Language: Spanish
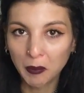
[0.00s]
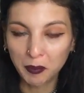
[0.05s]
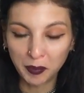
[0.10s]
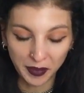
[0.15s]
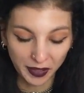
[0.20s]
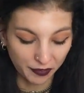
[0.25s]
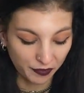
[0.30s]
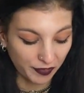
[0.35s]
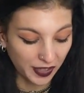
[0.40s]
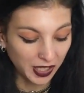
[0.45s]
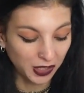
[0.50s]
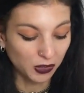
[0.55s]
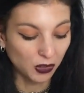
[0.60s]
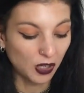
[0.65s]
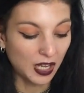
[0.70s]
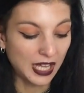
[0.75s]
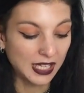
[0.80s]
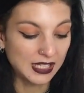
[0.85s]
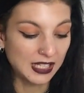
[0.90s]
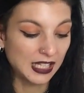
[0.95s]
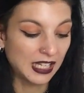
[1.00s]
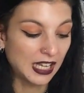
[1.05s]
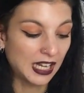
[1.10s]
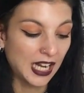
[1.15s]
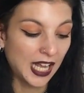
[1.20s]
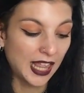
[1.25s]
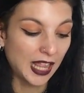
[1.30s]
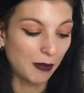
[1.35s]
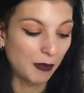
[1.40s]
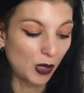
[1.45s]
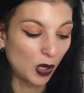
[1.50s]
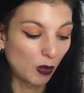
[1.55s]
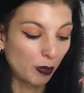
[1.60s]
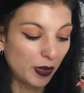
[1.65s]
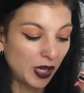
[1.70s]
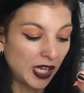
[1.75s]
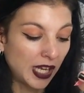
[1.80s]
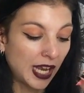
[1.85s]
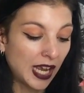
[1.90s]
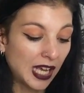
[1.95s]
perfecto, así que nada, me lo
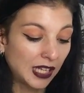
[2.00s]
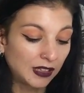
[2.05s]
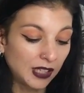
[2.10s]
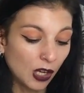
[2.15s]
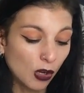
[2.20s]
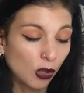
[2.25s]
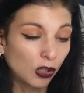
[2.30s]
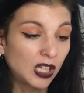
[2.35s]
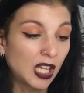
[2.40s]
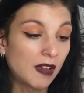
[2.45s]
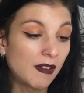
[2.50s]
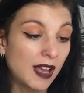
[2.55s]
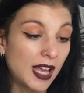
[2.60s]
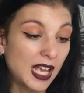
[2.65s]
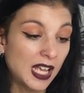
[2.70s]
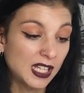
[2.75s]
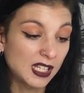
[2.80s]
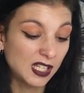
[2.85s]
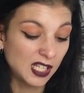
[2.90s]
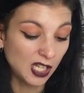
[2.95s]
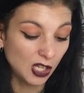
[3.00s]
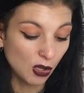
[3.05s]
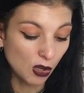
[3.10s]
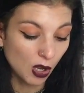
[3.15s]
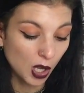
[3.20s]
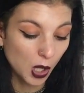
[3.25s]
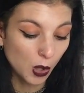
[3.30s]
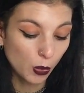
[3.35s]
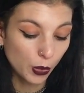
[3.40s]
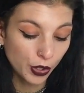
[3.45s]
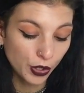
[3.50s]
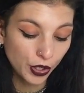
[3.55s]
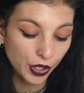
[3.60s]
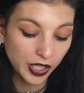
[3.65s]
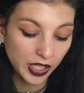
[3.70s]
pillé antes costaba 5 euros